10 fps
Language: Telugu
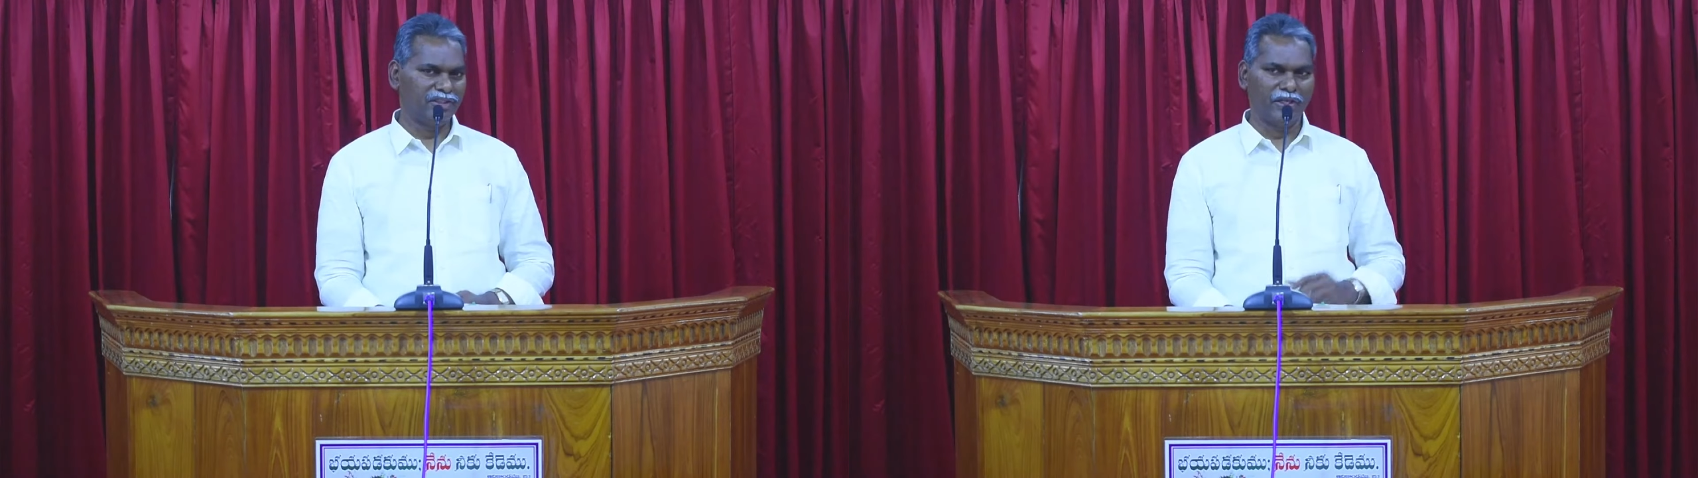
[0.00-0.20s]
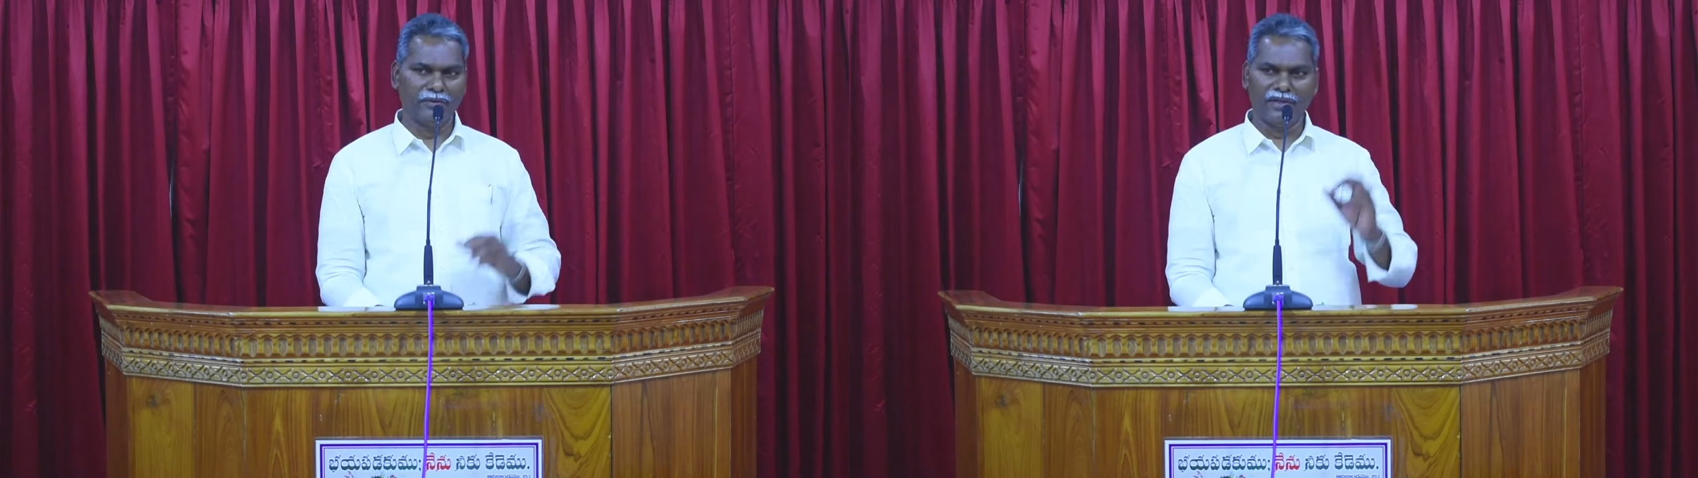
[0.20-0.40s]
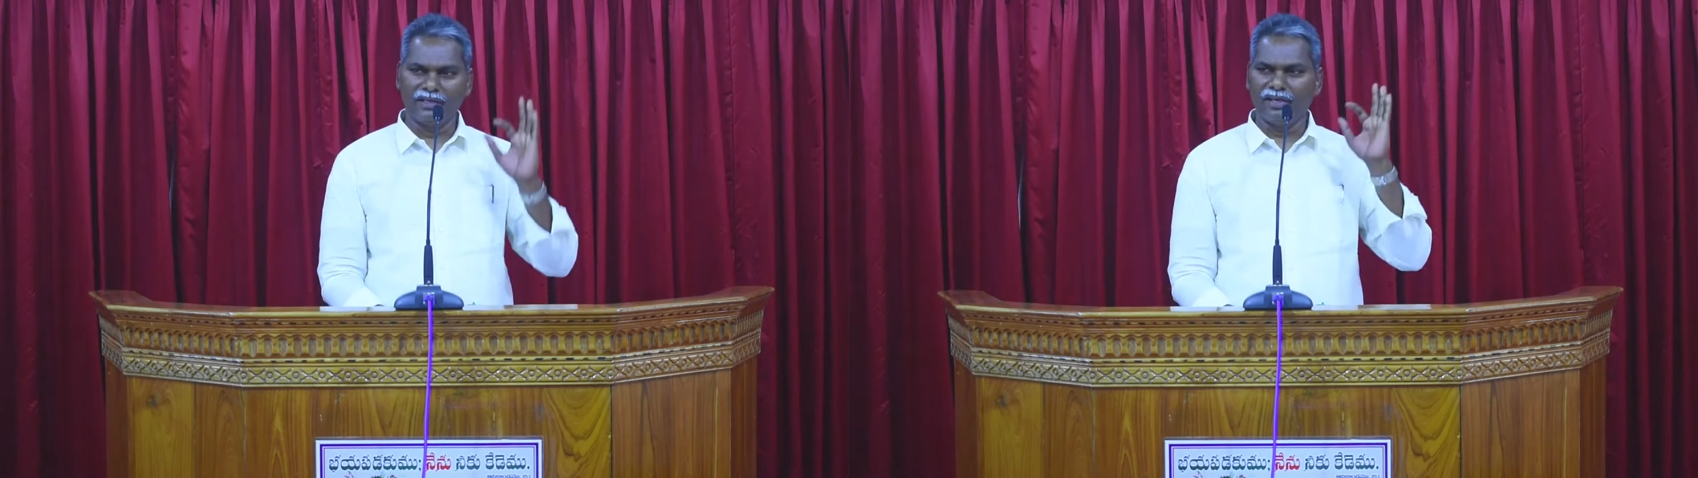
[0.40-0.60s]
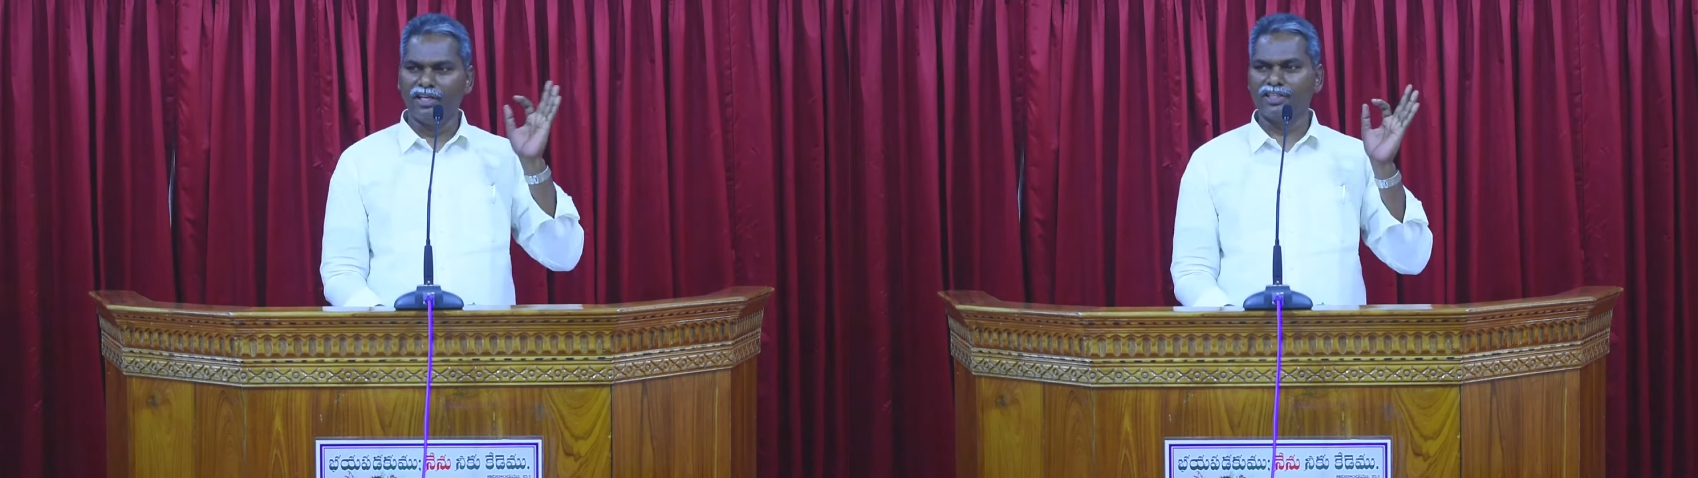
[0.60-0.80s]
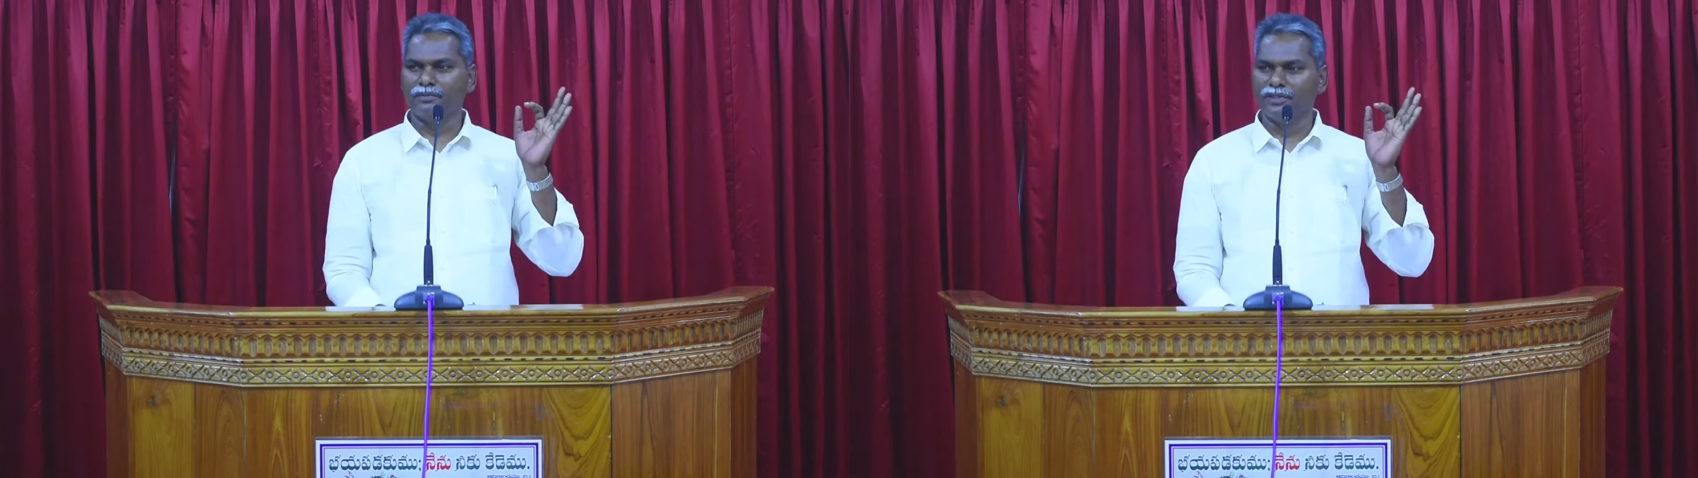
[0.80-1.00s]
దేవుడు
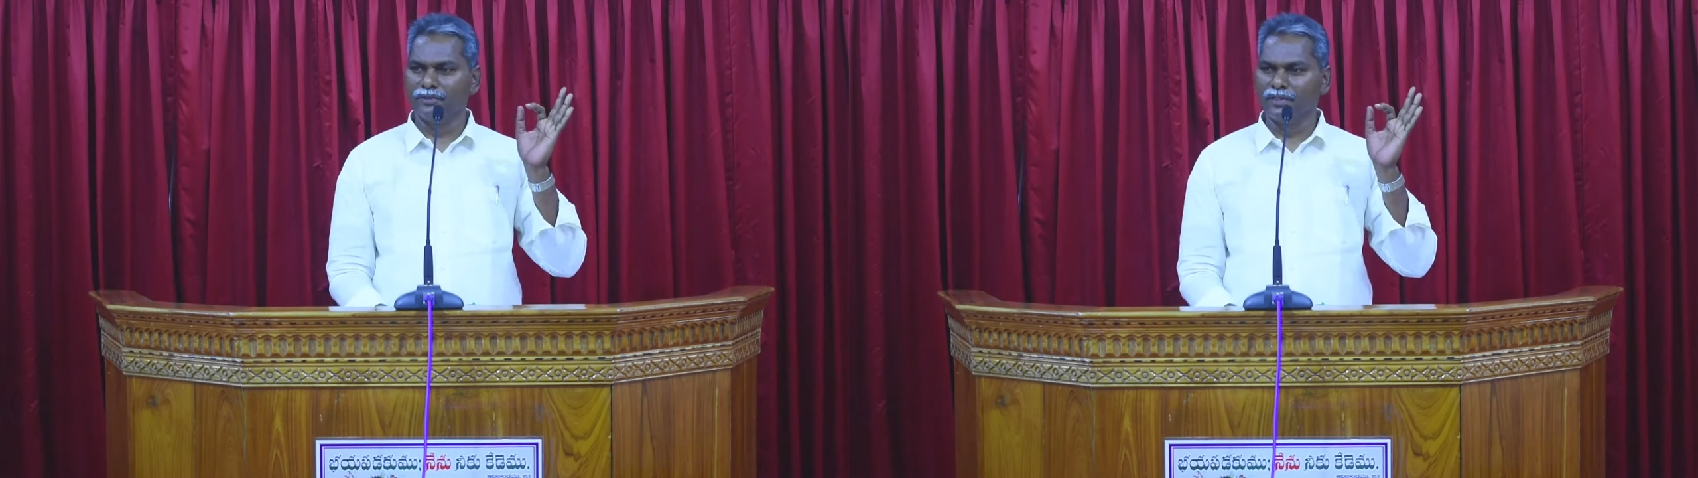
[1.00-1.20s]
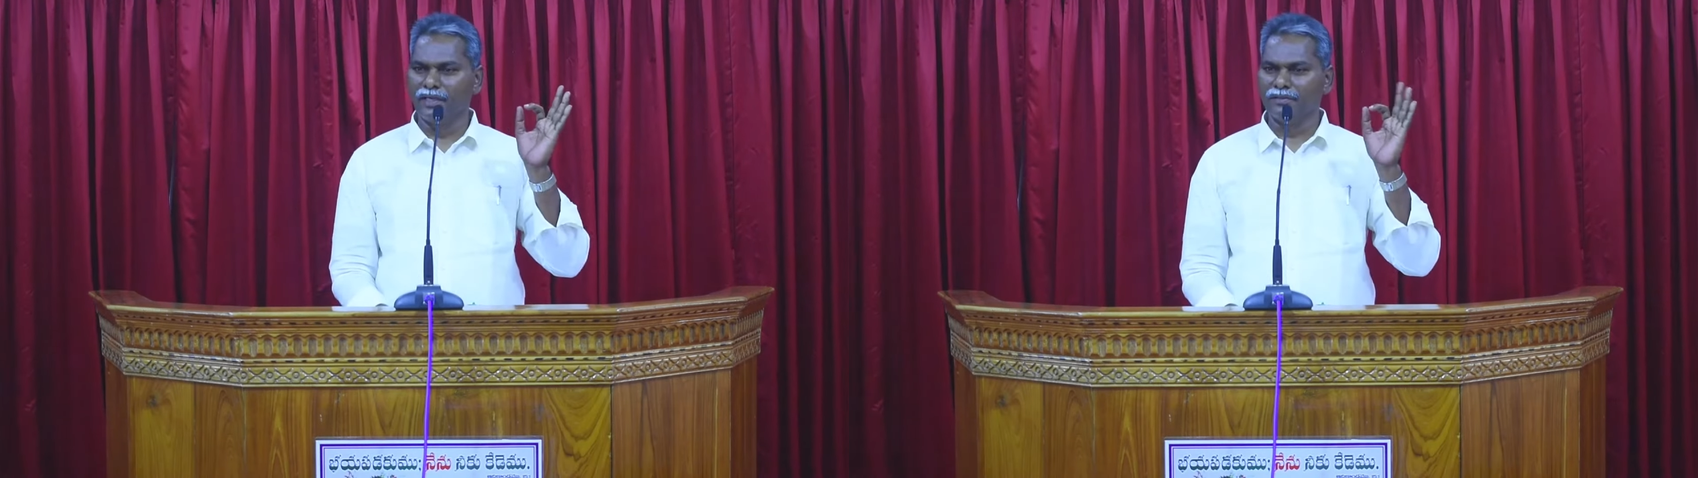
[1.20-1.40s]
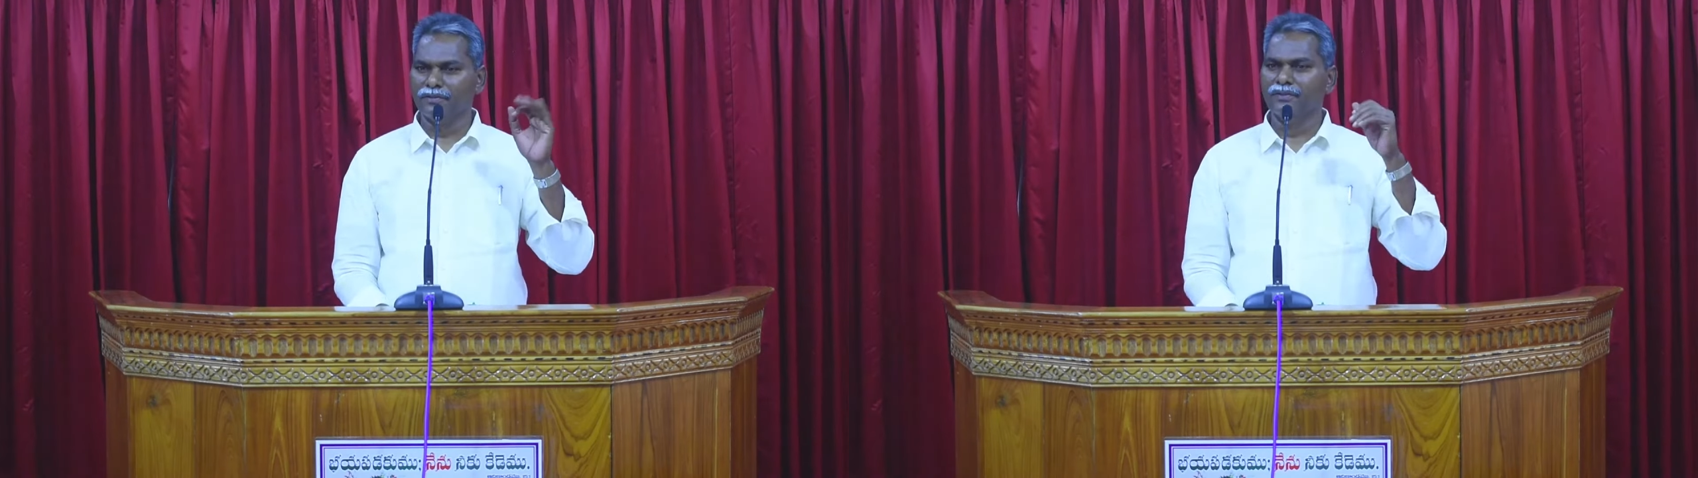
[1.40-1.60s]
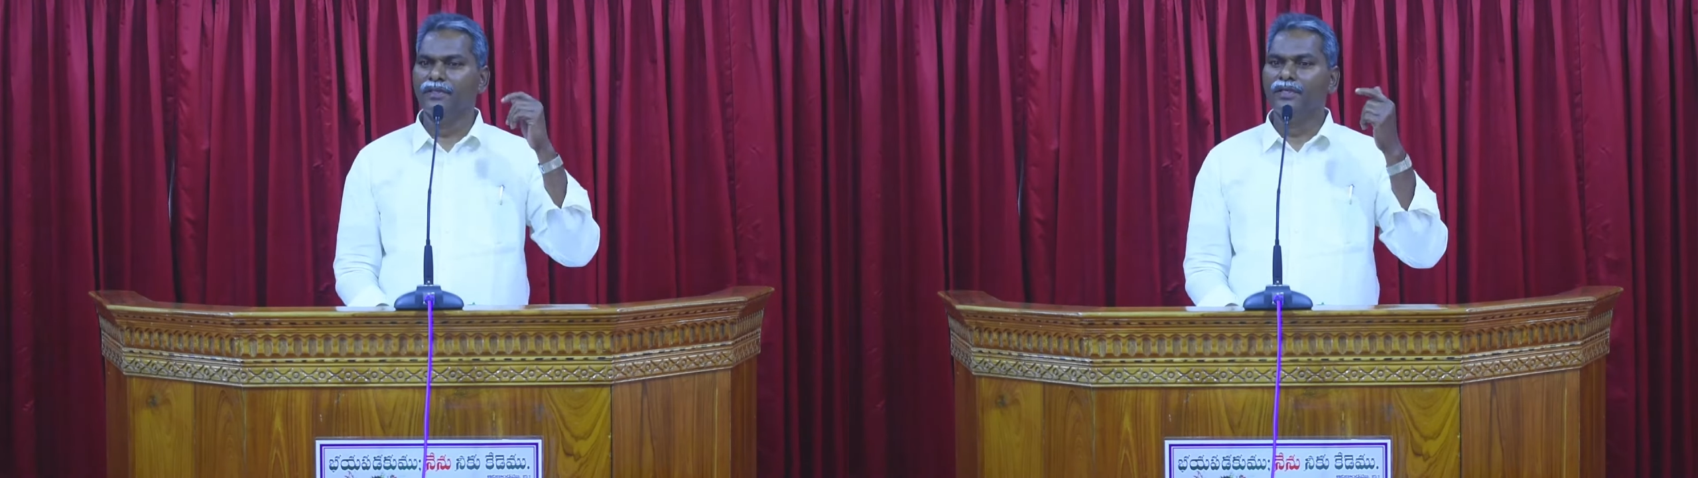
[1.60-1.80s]
ఆకాశమందు ఉన్నారు